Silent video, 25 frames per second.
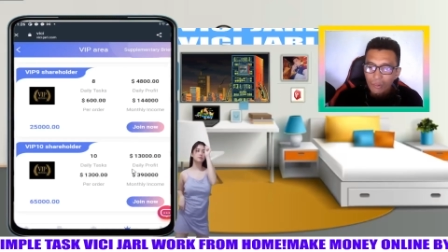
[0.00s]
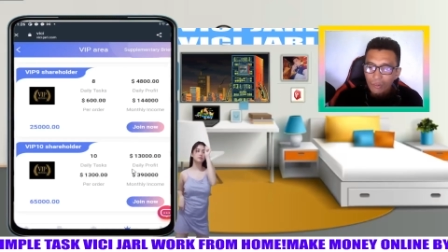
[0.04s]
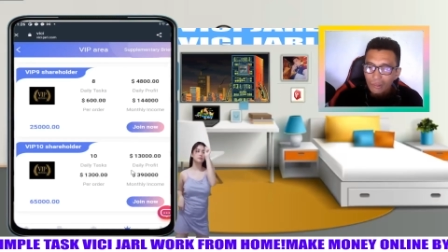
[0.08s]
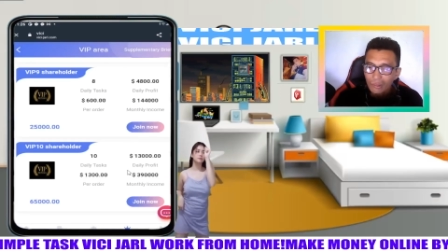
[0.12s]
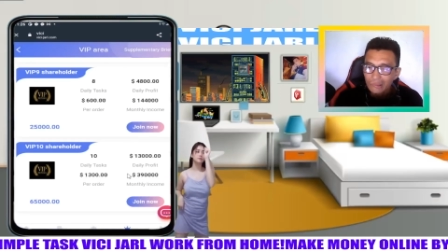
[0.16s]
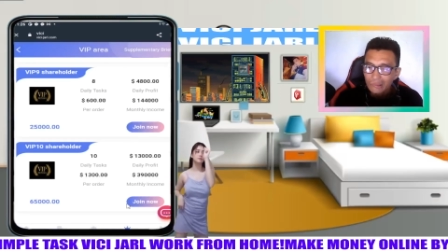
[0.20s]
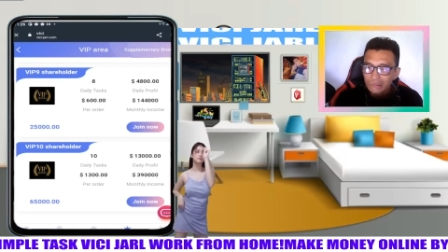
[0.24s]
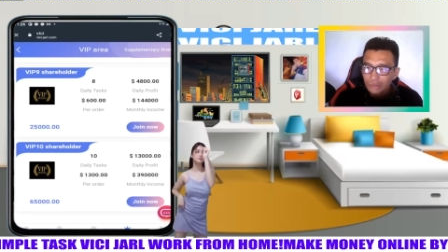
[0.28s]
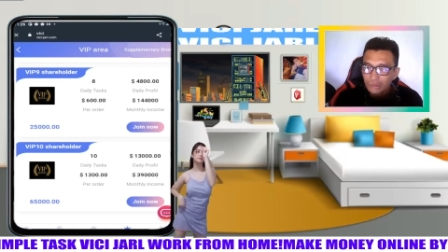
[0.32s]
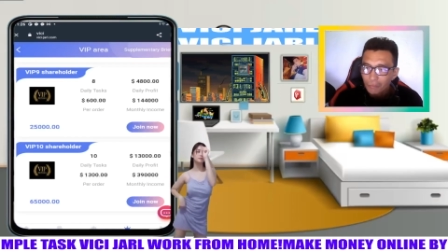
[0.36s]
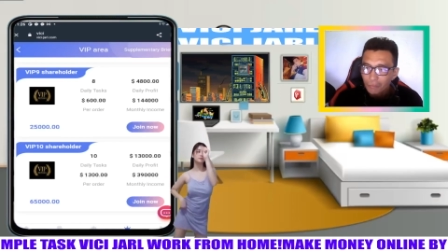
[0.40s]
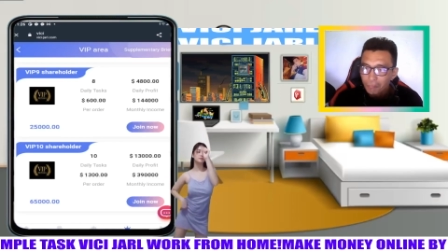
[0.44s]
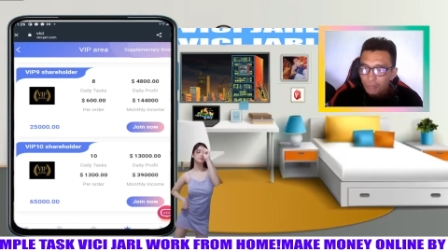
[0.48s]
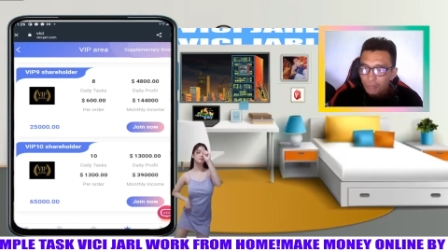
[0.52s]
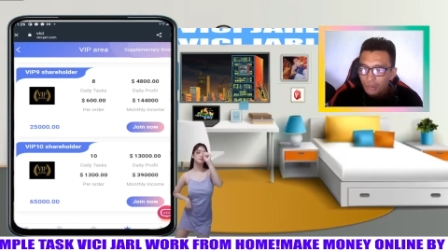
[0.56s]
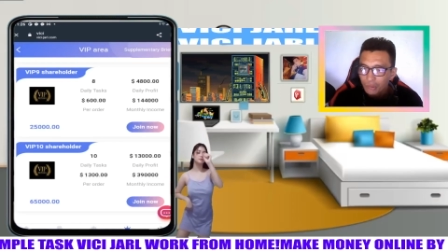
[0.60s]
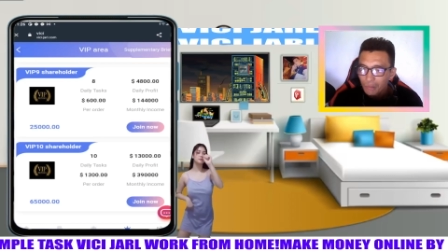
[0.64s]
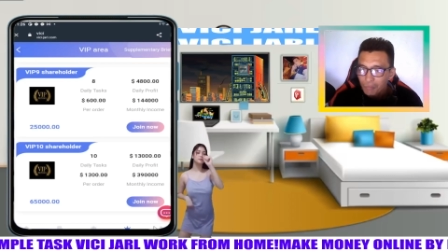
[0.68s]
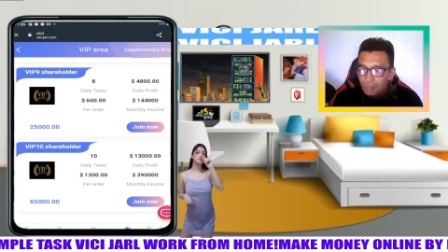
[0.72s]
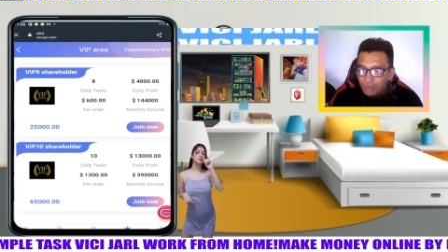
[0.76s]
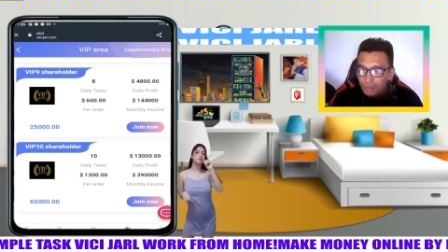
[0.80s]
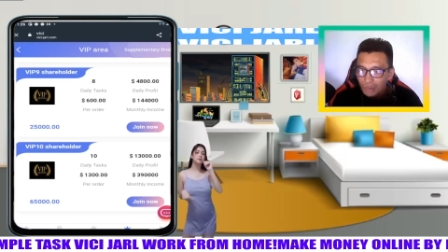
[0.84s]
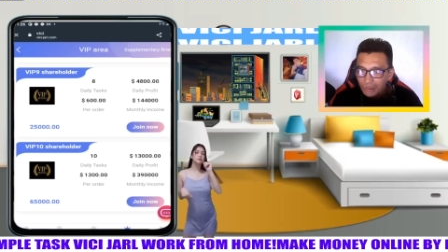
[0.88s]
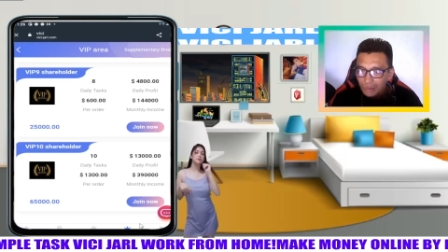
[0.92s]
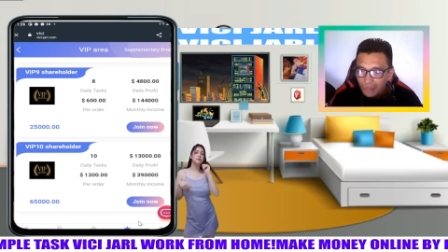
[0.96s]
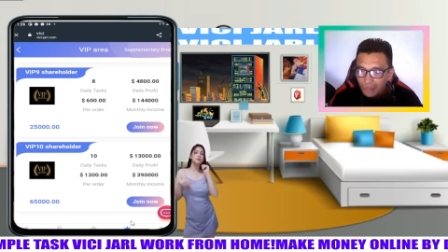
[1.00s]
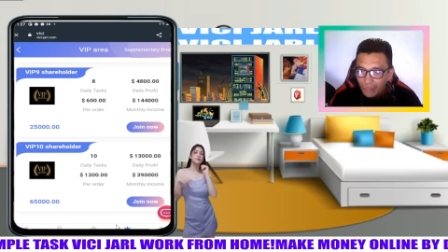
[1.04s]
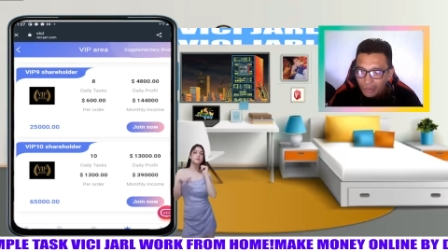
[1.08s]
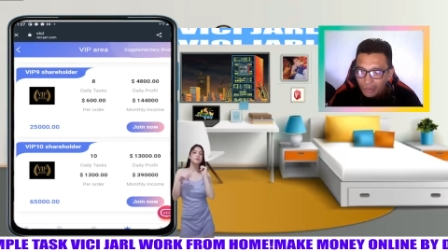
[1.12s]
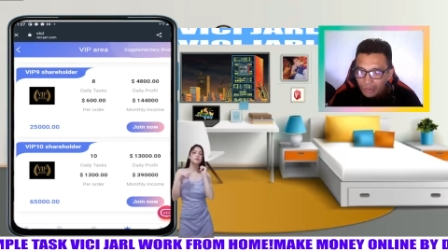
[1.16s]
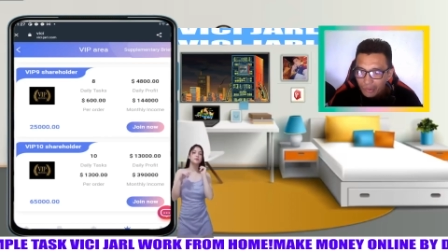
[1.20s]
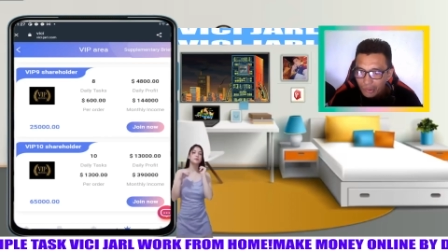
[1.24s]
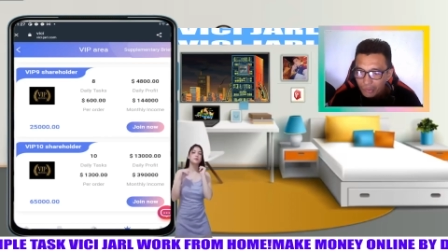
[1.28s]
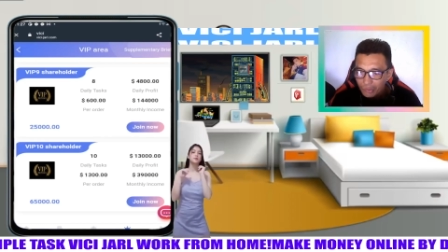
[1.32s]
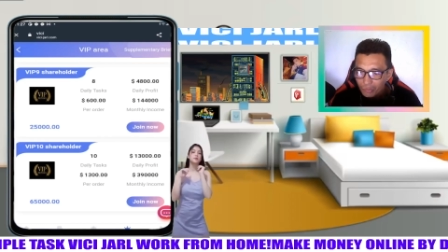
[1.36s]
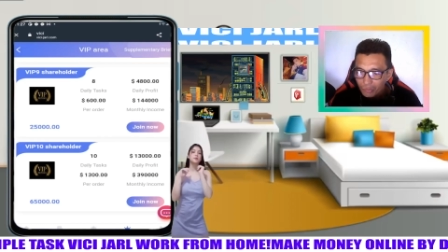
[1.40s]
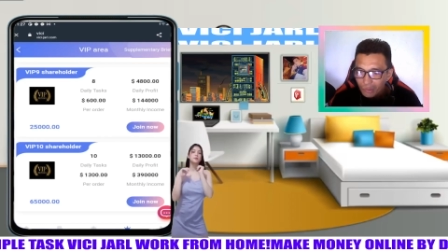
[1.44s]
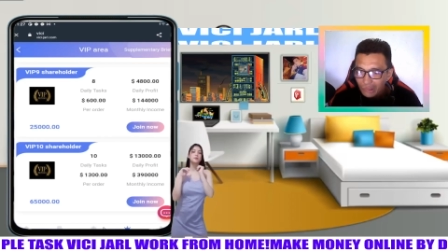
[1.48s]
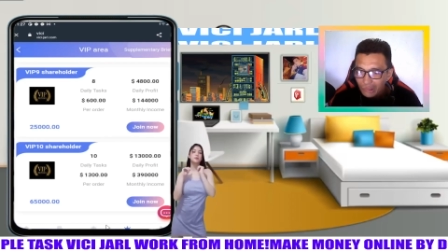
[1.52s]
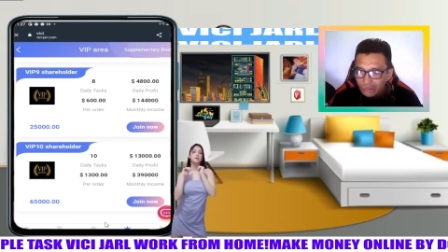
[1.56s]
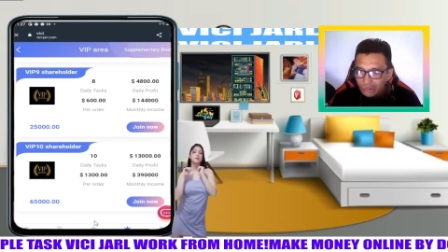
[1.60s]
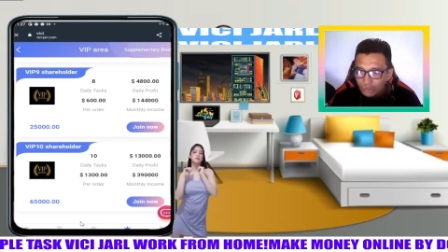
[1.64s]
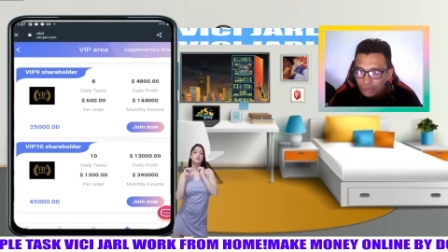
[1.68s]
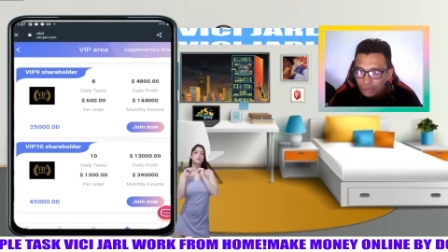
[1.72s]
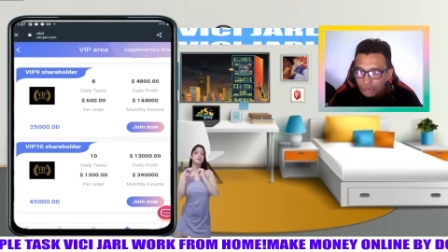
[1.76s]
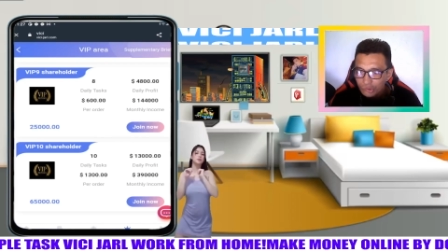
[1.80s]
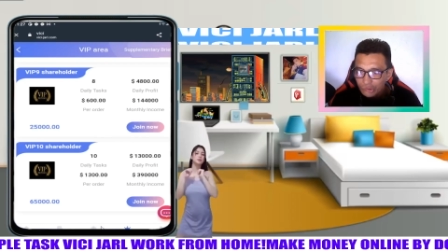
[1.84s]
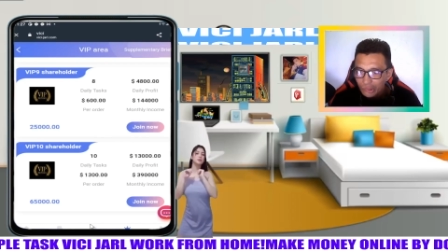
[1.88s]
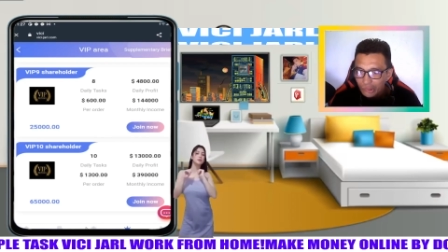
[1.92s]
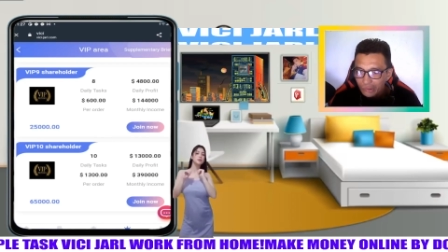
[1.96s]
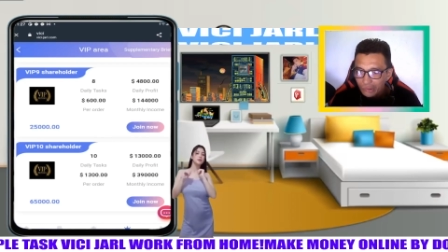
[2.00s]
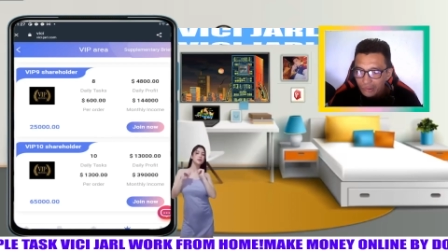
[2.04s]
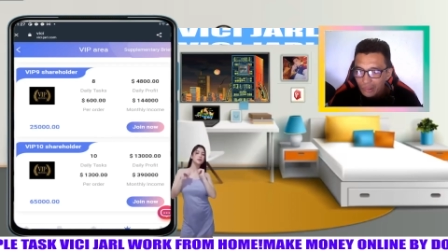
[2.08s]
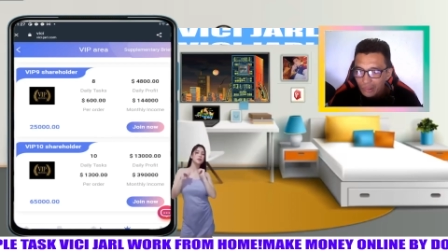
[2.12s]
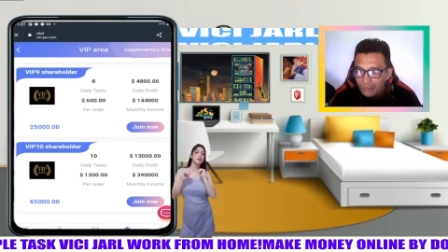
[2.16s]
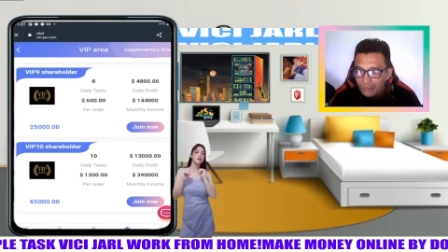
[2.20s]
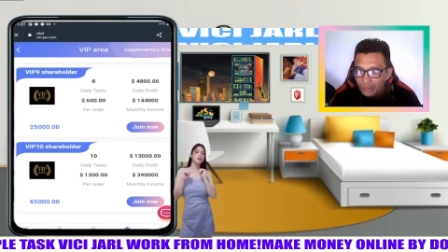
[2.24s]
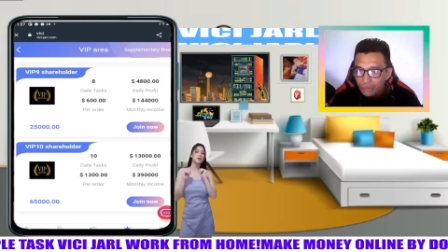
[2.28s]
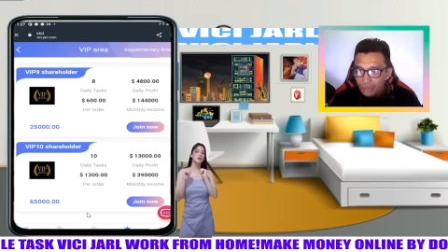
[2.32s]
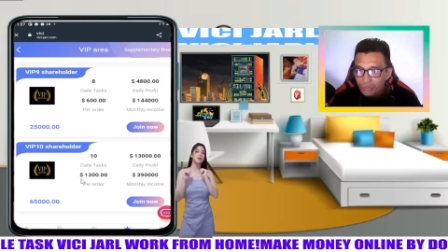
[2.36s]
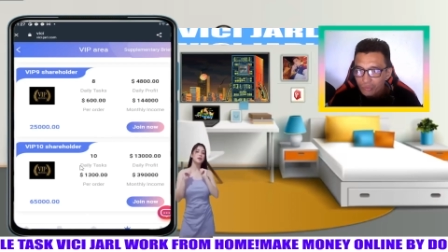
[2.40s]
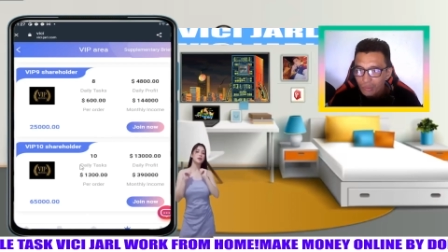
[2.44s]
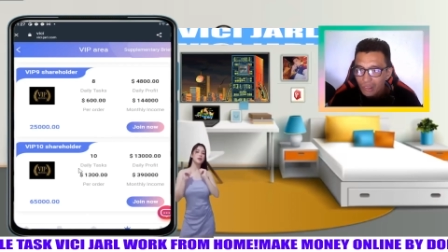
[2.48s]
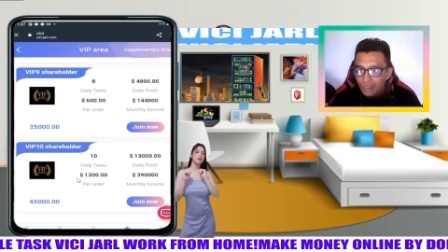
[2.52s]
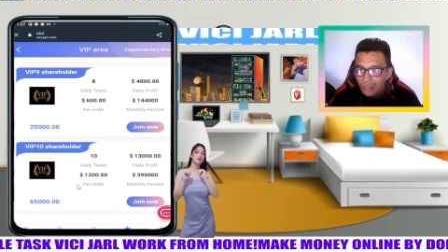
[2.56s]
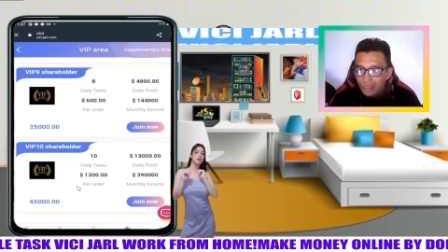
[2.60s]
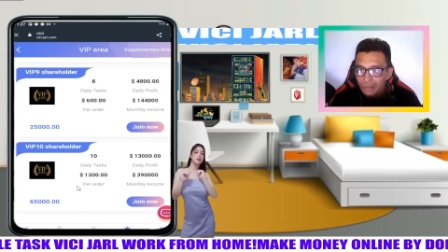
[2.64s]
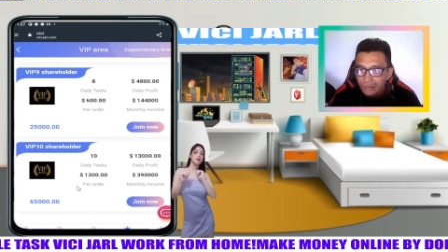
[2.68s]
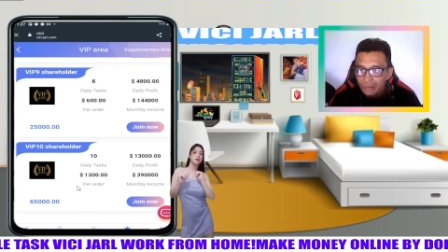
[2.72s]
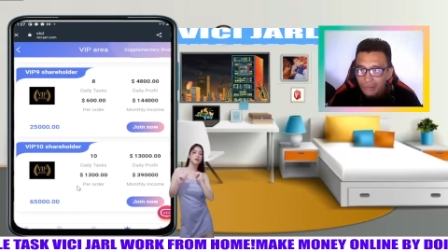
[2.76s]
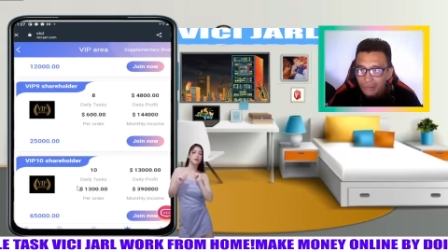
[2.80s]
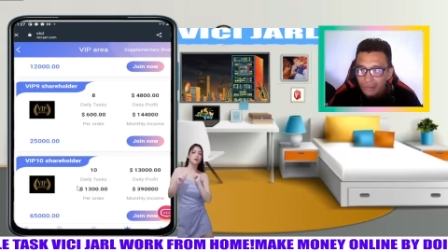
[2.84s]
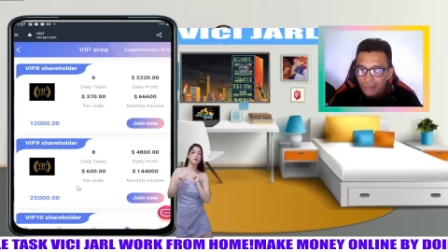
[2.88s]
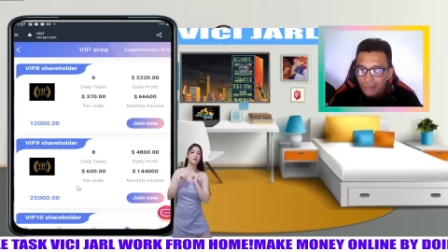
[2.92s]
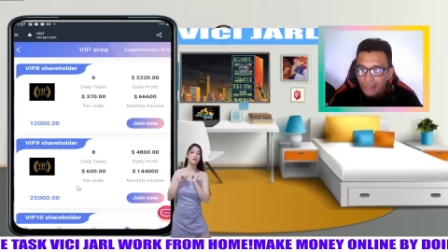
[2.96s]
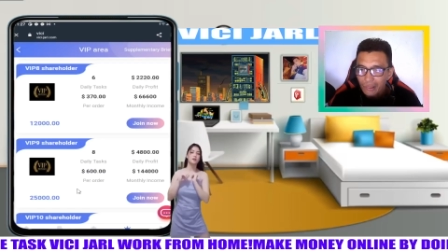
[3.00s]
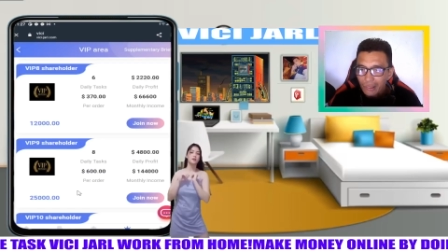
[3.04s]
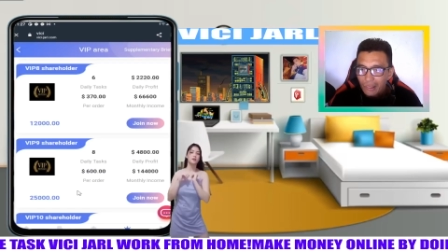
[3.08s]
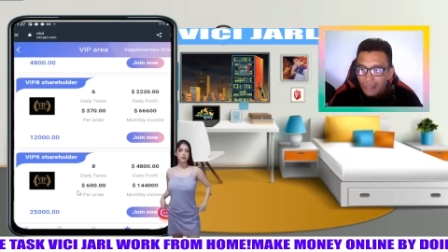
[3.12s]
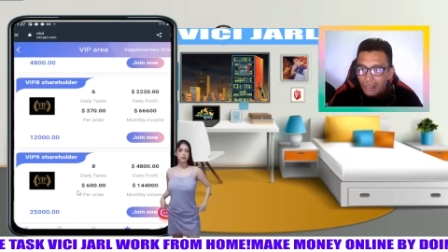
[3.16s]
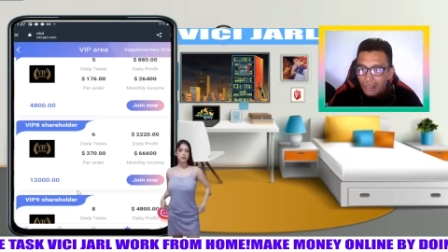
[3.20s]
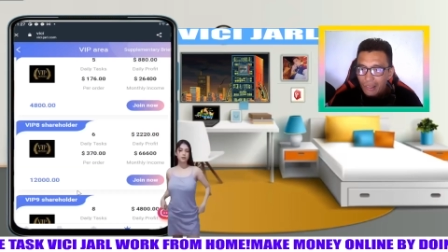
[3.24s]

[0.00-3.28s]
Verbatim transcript: Okay, so punta muna tayo dito guys. No? Check natin yung ating